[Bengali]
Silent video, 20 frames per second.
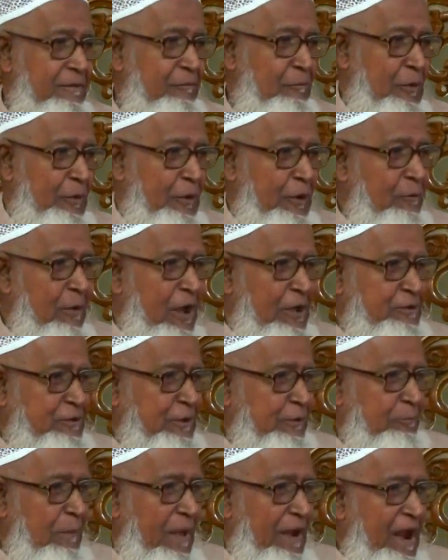মরহুম
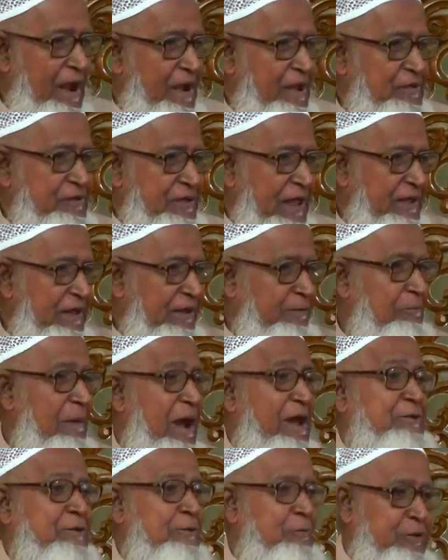হজরত মাল্লানা সাইয়দ
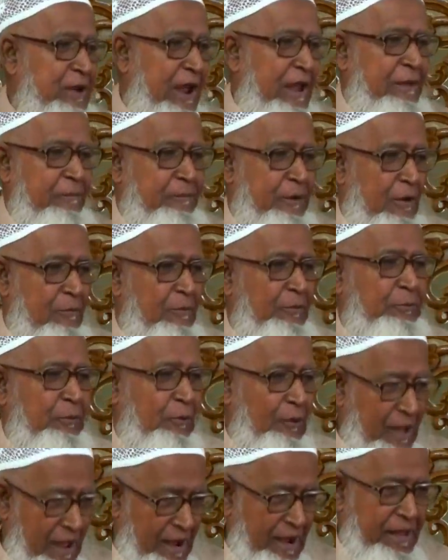মাসুম সাহেব
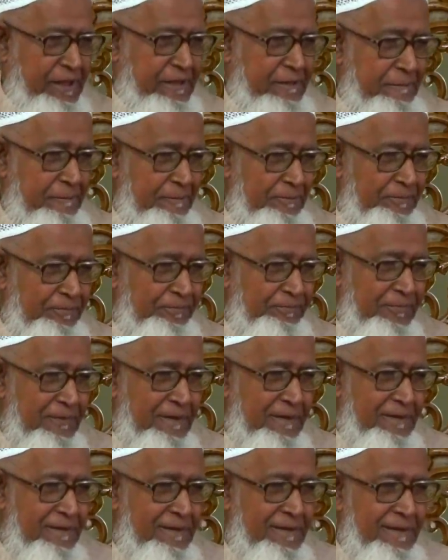রহমতুল্লাহ আলাই
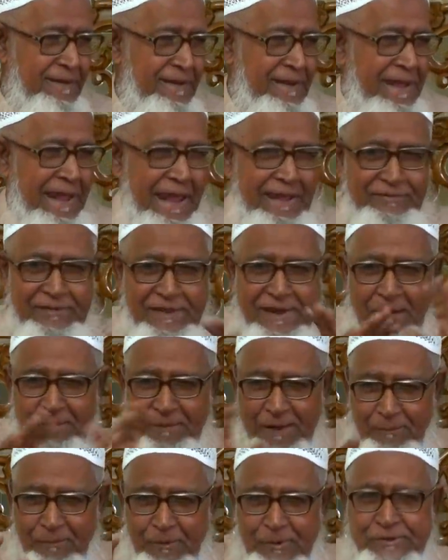একদিন
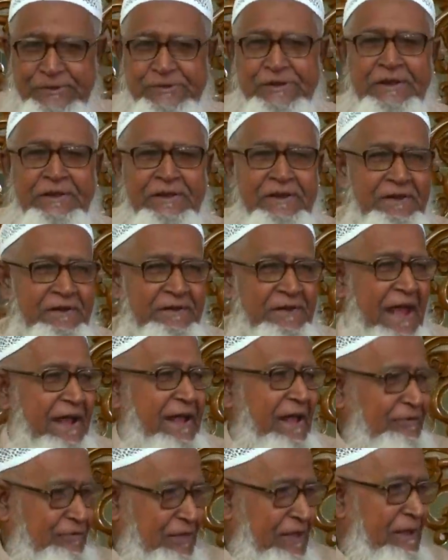আমরা বসছি
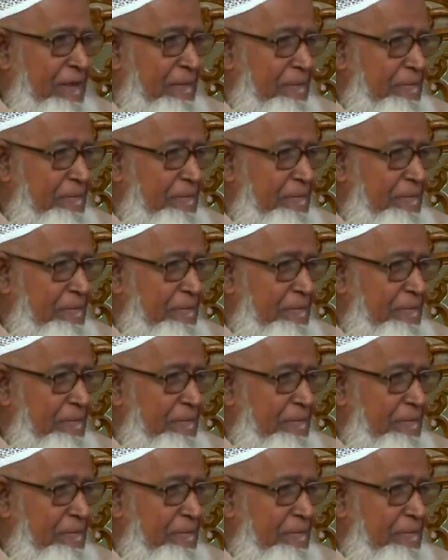ঢাকাতে